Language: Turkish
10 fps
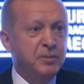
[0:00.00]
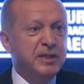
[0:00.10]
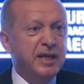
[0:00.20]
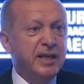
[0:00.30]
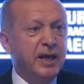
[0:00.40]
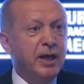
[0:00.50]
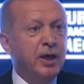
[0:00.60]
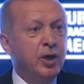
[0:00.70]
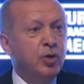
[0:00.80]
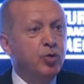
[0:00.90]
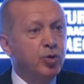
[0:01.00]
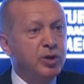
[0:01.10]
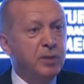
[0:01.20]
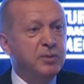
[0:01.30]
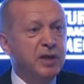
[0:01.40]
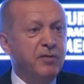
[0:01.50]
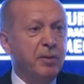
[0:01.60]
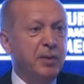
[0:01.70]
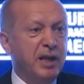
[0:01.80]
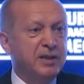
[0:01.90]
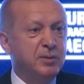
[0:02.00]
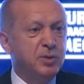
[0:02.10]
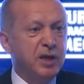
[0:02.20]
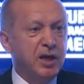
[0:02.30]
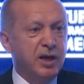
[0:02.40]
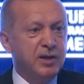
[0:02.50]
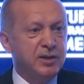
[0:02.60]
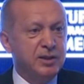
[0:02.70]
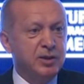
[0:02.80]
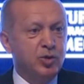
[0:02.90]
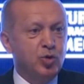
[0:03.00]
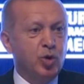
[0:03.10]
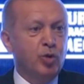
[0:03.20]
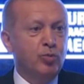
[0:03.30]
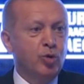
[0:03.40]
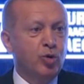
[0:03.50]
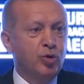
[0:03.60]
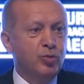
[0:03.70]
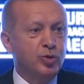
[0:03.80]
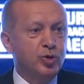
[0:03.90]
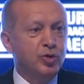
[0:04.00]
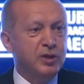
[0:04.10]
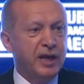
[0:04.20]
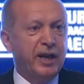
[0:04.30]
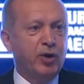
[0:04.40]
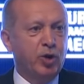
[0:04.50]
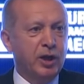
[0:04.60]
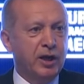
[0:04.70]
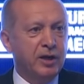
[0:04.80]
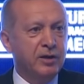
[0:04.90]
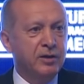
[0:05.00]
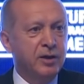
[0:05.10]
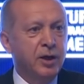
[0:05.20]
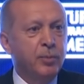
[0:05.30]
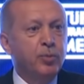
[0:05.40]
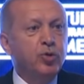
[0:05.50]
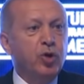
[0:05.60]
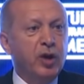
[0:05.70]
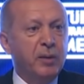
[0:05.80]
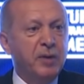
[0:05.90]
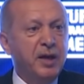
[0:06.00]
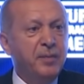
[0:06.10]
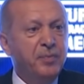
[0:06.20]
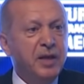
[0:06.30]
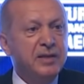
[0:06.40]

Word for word: Bize de ülkemize ve milletimize karşı sorumluluğumuzun gereği olarak bu dönemi